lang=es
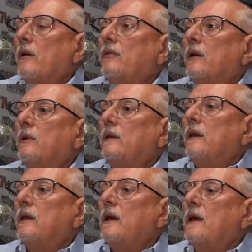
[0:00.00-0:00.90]
más frecuente
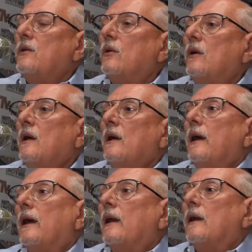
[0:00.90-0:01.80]
de ellos.
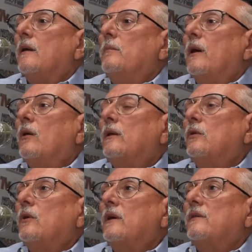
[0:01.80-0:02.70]
El mejor
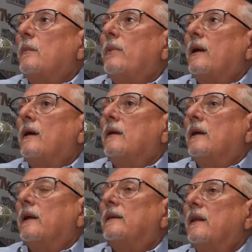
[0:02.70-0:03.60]
estudio quizás para
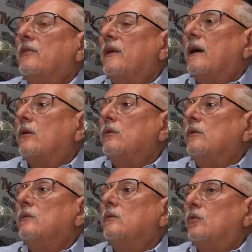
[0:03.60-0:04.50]
estadificar
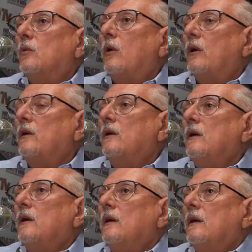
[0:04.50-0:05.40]
un tumor
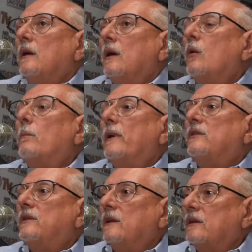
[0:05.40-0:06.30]
es un PET
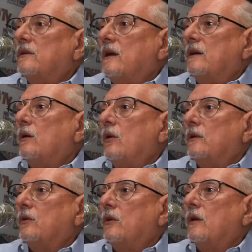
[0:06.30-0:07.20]
CT scan, que es un
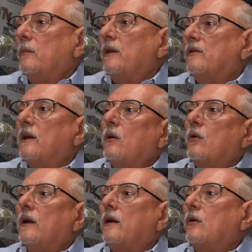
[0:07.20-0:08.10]
estudio de medicina
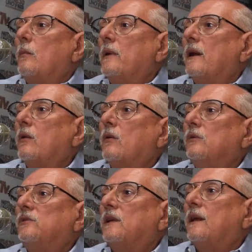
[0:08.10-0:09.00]
nuclear combinado con
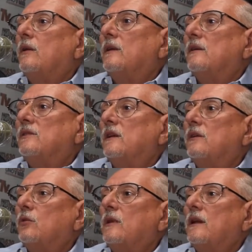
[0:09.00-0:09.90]
CT, donde el CT
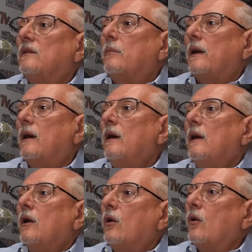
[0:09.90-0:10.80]
se utiliza para
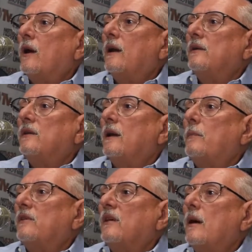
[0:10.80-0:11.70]
localizar
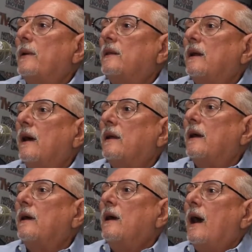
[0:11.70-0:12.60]
específicamente el
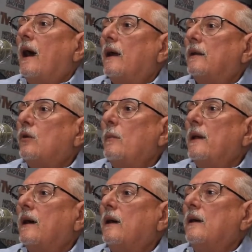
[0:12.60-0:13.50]
área
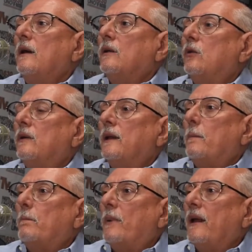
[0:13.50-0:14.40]
anatómica donde
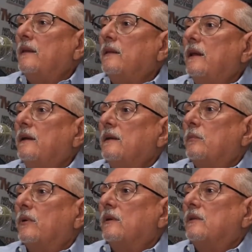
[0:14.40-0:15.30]
prende,
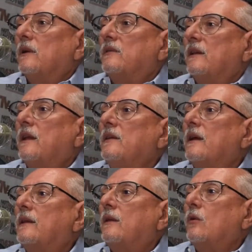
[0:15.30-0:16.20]
porque se, está
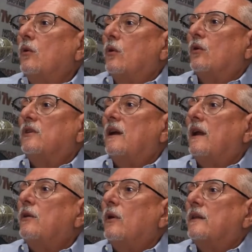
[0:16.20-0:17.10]
inyectando glucosa
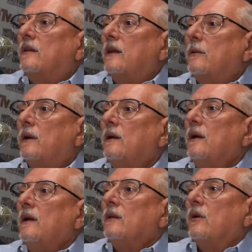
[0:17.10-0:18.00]
radioactiva.
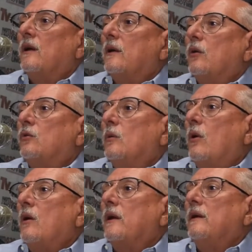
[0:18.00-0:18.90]
Entonces los
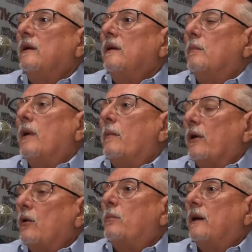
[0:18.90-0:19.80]
tumores la
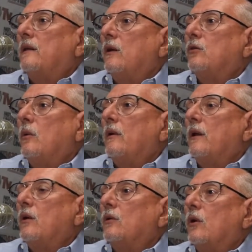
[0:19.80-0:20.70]
mayor parte de los tumores
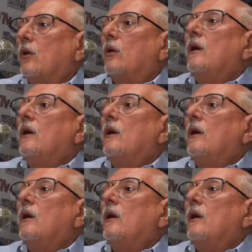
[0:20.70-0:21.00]
reaccionan a